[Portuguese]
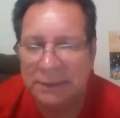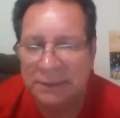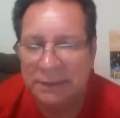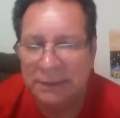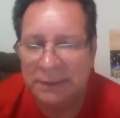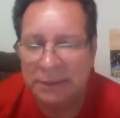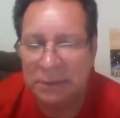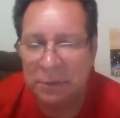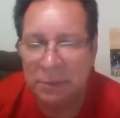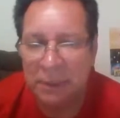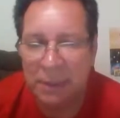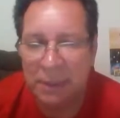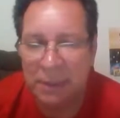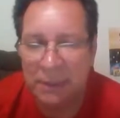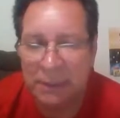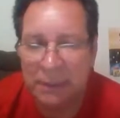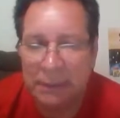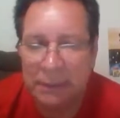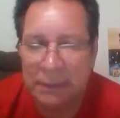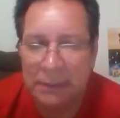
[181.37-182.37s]
dos anos
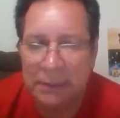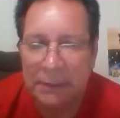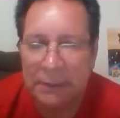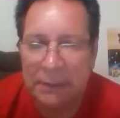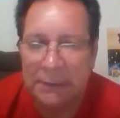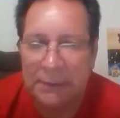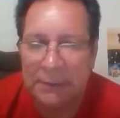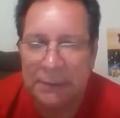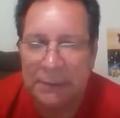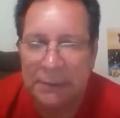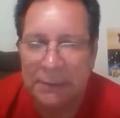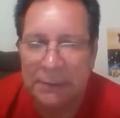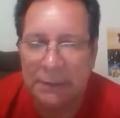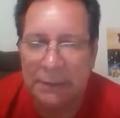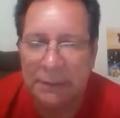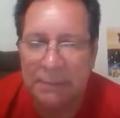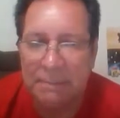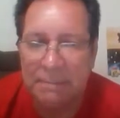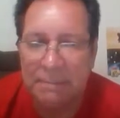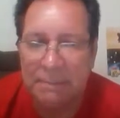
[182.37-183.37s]
50,
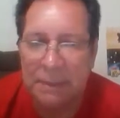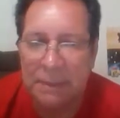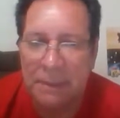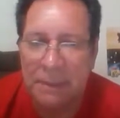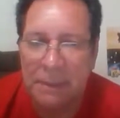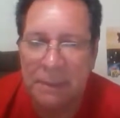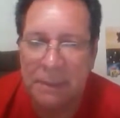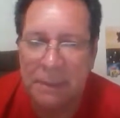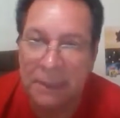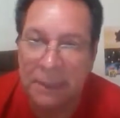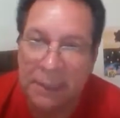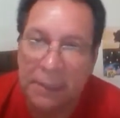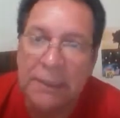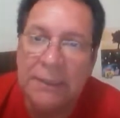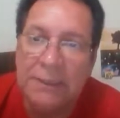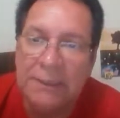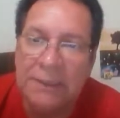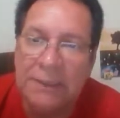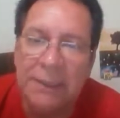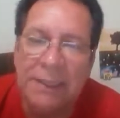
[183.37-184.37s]
né,
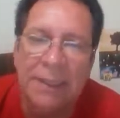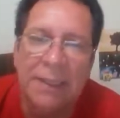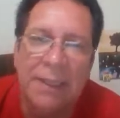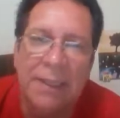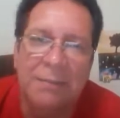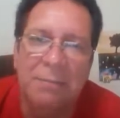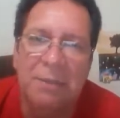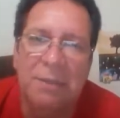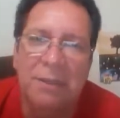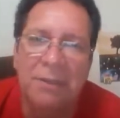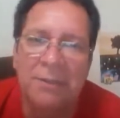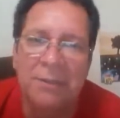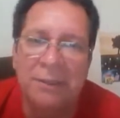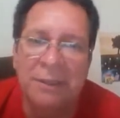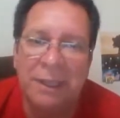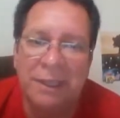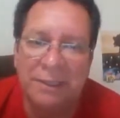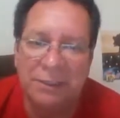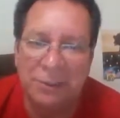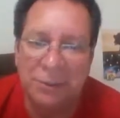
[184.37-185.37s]
criança naquela época, com
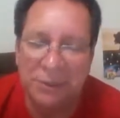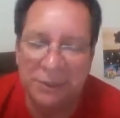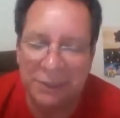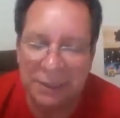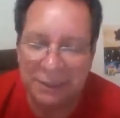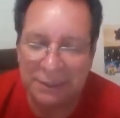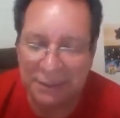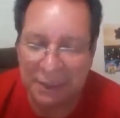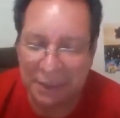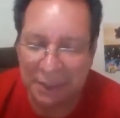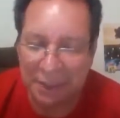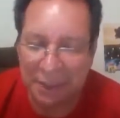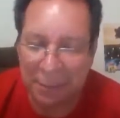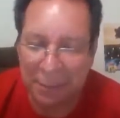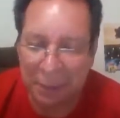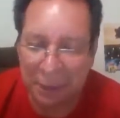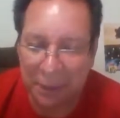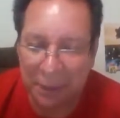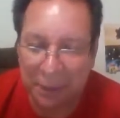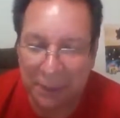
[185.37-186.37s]
14 anos naquela
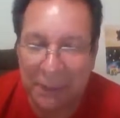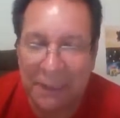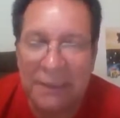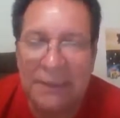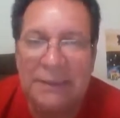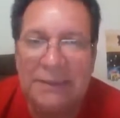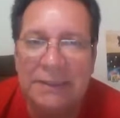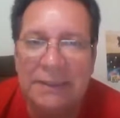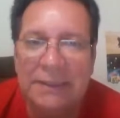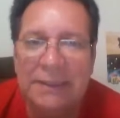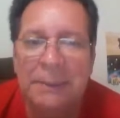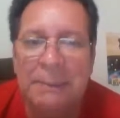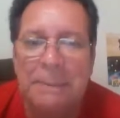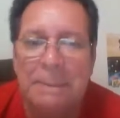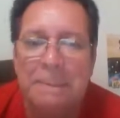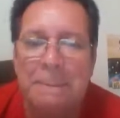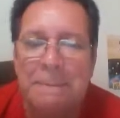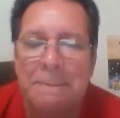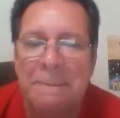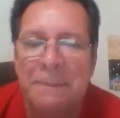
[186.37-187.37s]
época era criança, né,
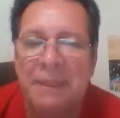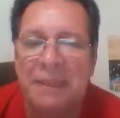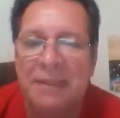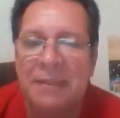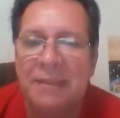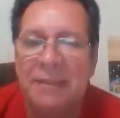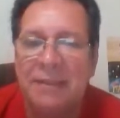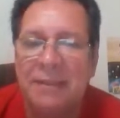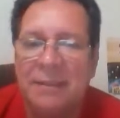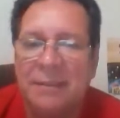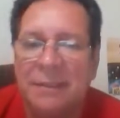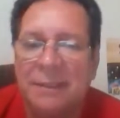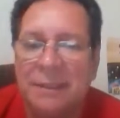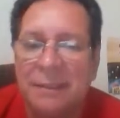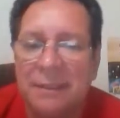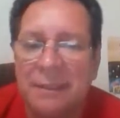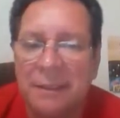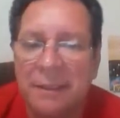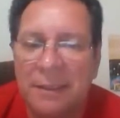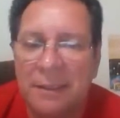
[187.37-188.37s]
eh,
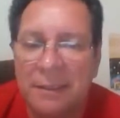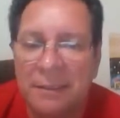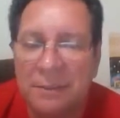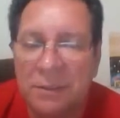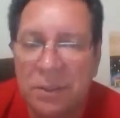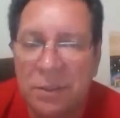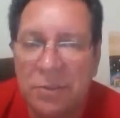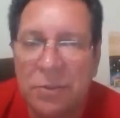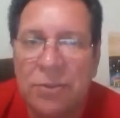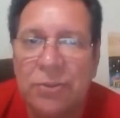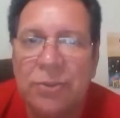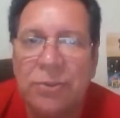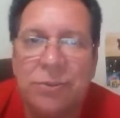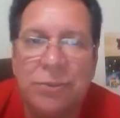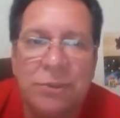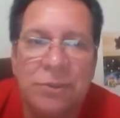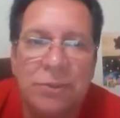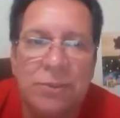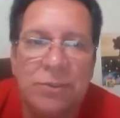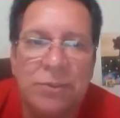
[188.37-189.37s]
tinha o
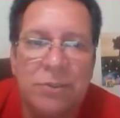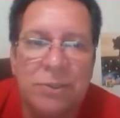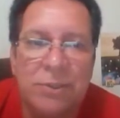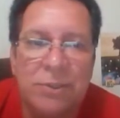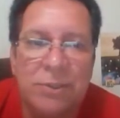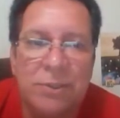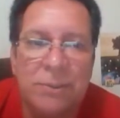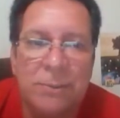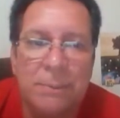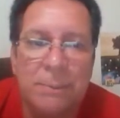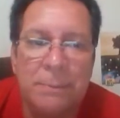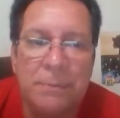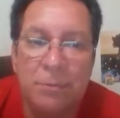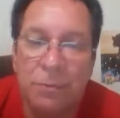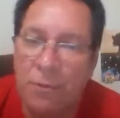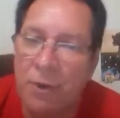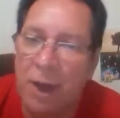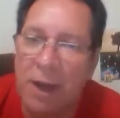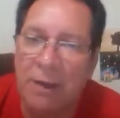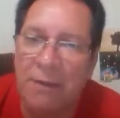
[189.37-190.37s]
sonho de
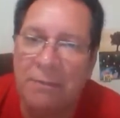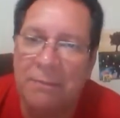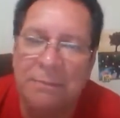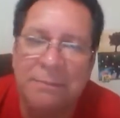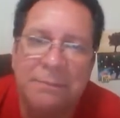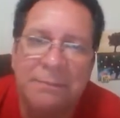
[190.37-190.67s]
voar.